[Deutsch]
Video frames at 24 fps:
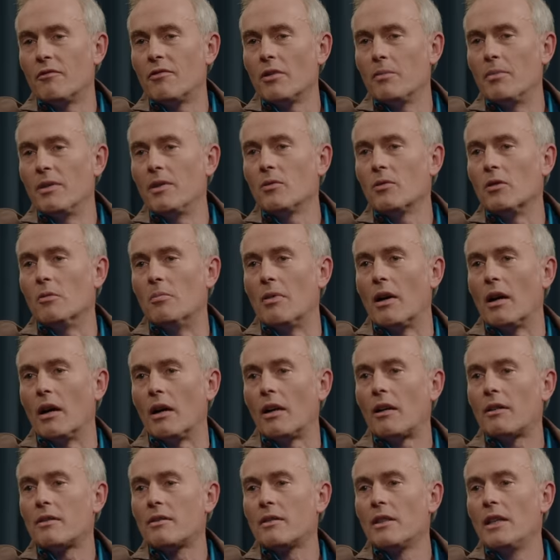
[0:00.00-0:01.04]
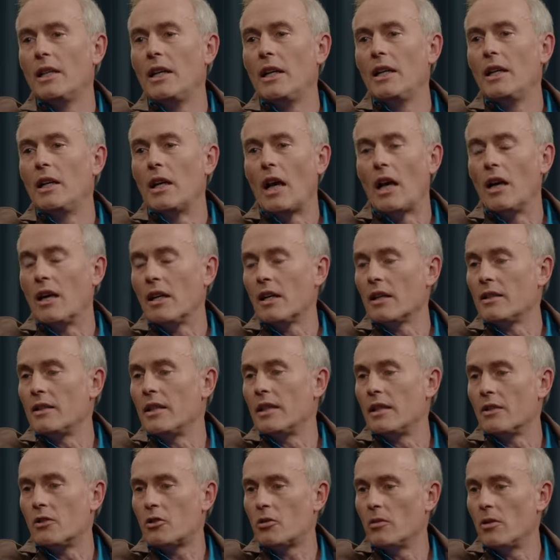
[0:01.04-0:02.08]
Verbindung gebracht. Äh,
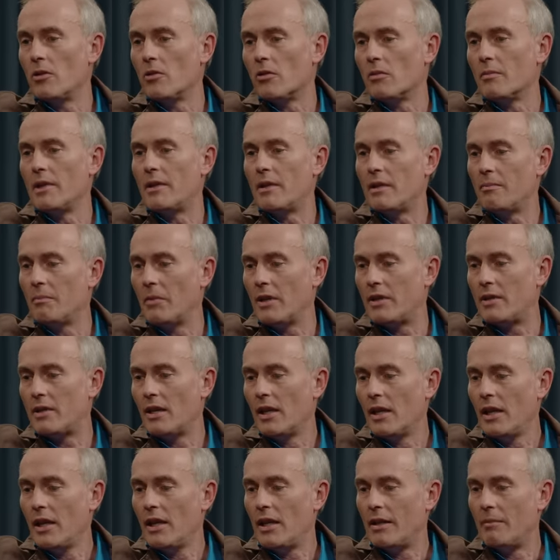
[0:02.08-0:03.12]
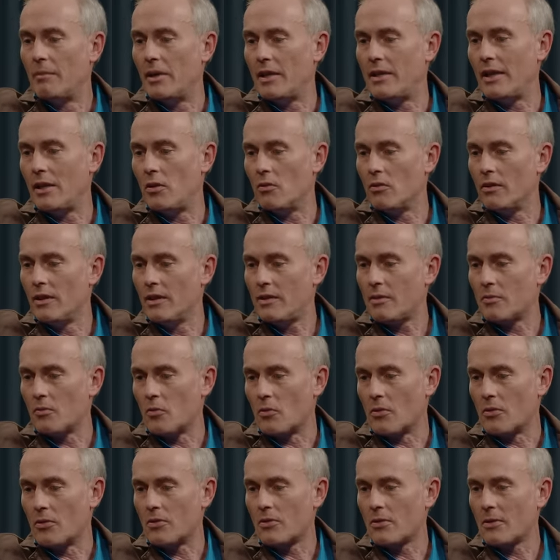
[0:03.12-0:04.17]
nee, Entschuldigung, mit, mit, mit
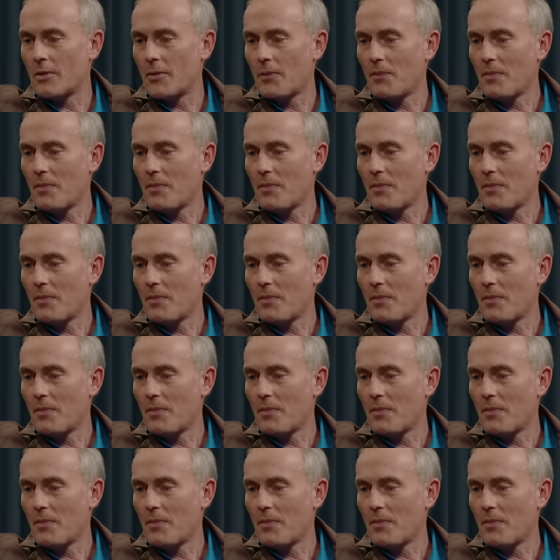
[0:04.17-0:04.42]
Hedonismus.